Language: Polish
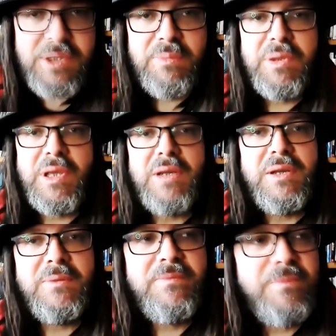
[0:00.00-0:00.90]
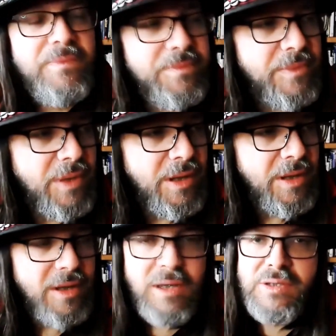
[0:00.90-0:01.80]
to pytanie,
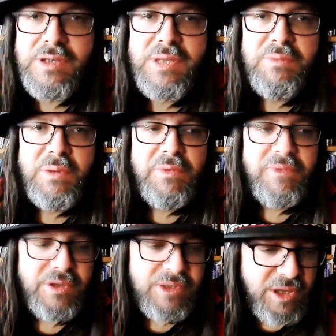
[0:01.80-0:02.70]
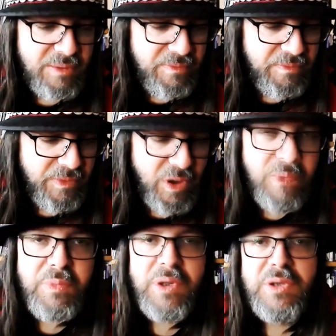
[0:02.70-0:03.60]
co z tym obowiązkiem
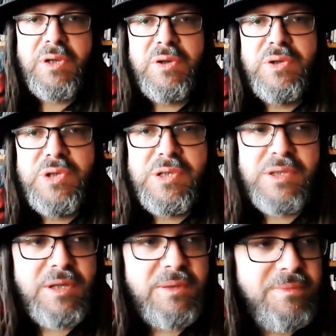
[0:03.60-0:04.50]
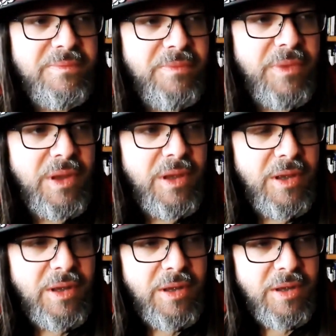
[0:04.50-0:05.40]
obrony ojczyzny?
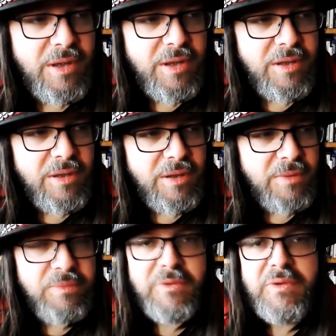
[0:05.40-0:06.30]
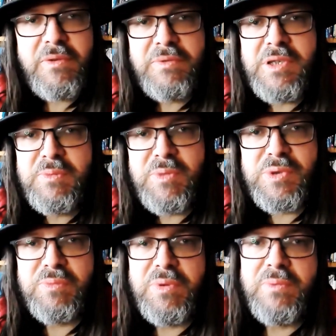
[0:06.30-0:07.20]
No, powiem Wam w ten
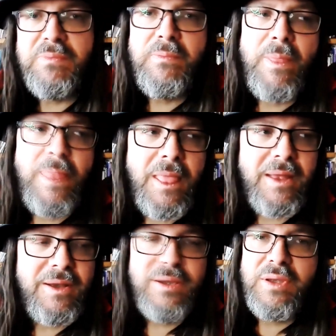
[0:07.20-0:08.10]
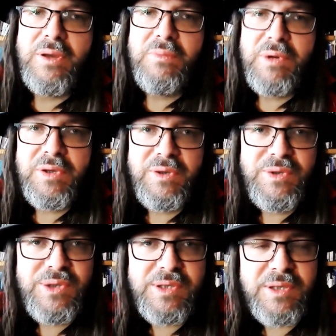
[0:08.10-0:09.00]
sposób. Kto broni
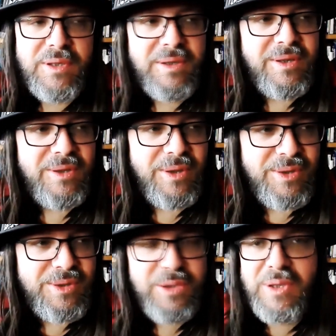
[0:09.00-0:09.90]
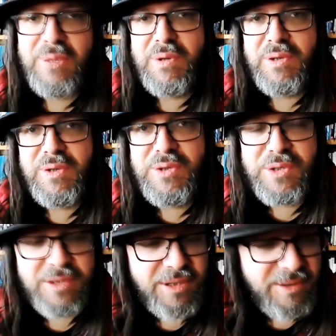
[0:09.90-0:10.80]
ojczyzny? Ktoś, kto broni
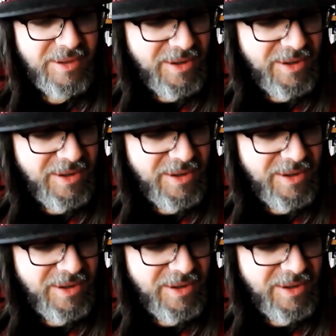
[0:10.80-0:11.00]
ojczyzny.